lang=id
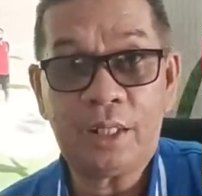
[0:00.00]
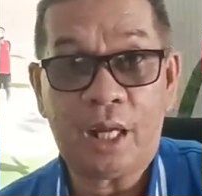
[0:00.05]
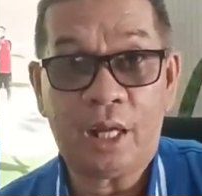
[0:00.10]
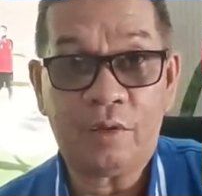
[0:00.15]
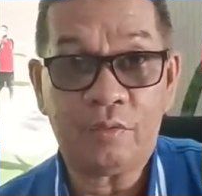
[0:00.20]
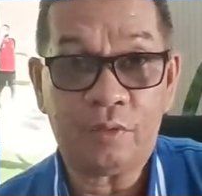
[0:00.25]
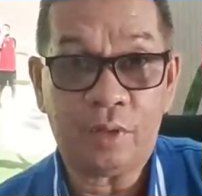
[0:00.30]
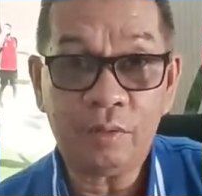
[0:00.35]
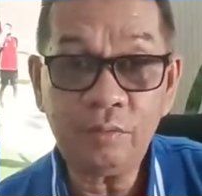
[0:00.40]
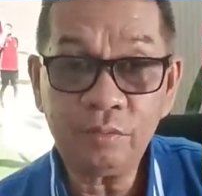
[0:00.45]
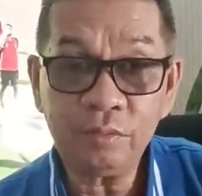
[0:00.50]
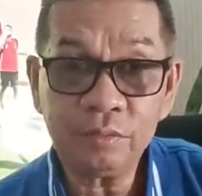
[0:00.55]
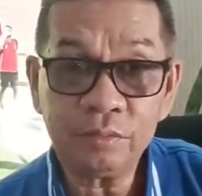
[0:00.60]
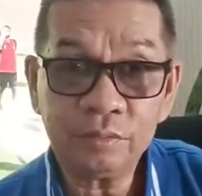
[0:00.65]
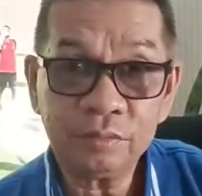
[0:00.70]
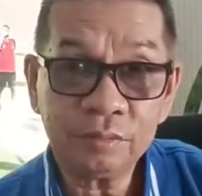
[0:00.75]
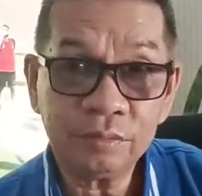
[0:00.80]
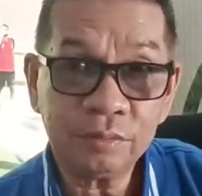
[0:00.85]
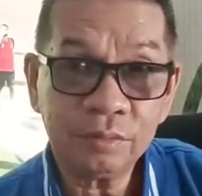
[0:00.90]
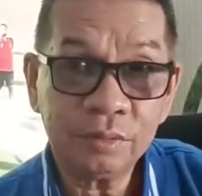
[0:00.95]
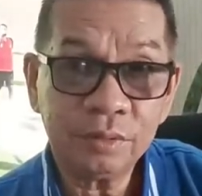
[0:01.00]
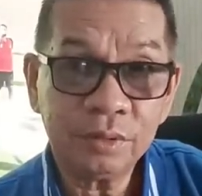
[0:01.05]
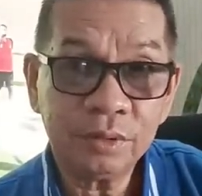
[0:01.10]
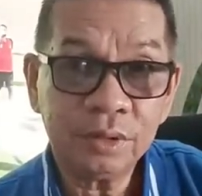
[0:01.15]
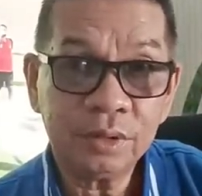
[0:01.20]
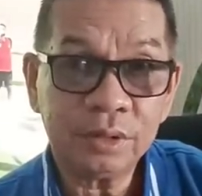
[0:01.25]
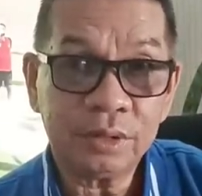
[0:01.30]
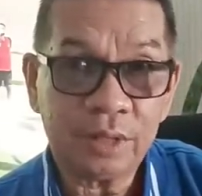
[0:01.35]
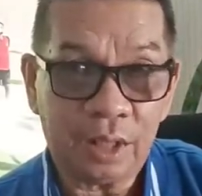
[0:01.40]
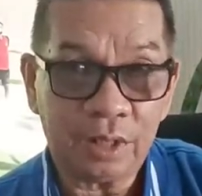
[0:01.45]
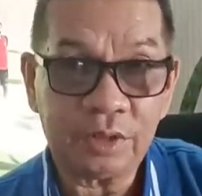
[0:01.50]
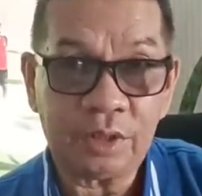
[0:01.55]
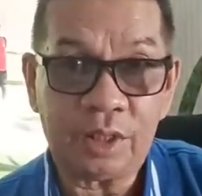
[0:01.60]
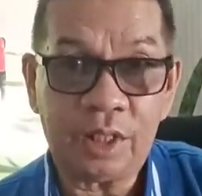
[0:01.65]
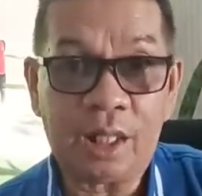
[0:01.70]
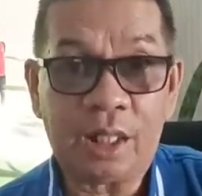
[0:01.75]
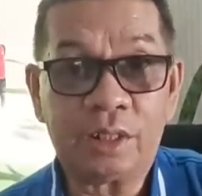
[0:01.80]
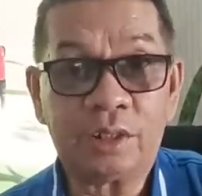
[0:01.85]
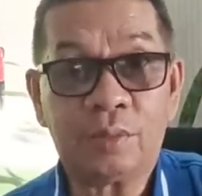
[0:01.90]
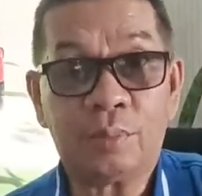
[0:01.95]
di AFF,
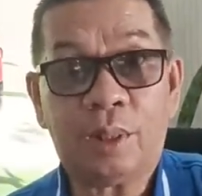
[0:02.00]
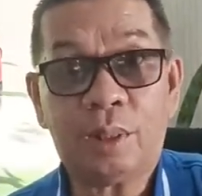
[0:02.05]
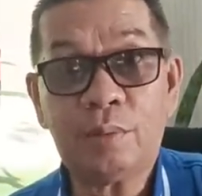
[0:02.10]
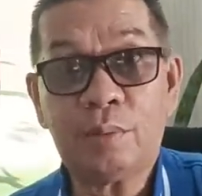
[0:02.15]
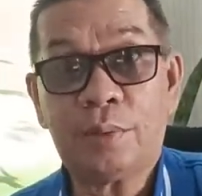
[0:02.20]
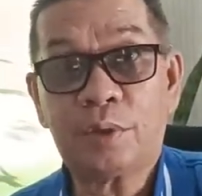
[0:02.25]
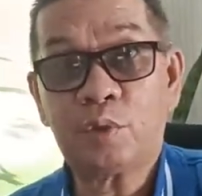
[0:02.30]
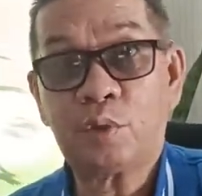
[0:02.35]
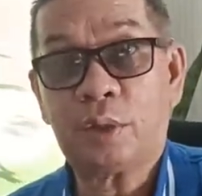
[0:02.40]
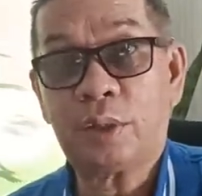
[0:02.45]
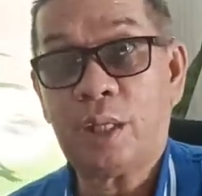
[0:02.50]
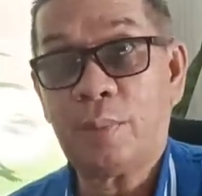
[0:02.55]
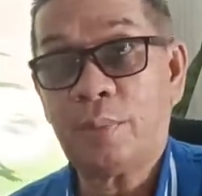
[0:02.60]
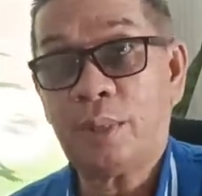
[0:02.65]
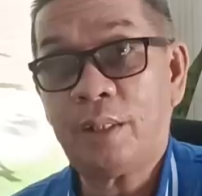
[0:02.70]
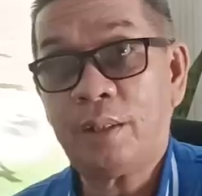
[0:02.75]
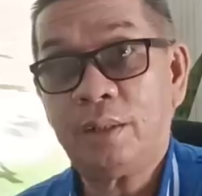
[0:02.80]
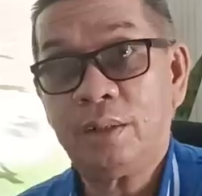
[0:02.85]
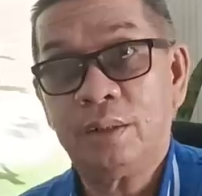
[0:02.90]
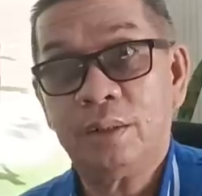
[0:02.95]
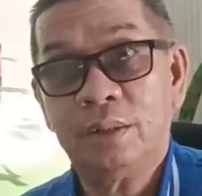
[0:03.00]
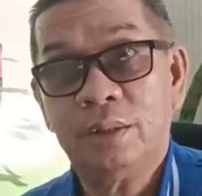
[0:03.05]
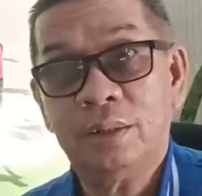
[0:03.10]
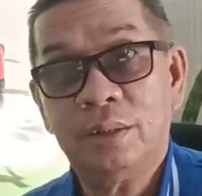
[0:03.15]
STI akan kembali memasukkan nama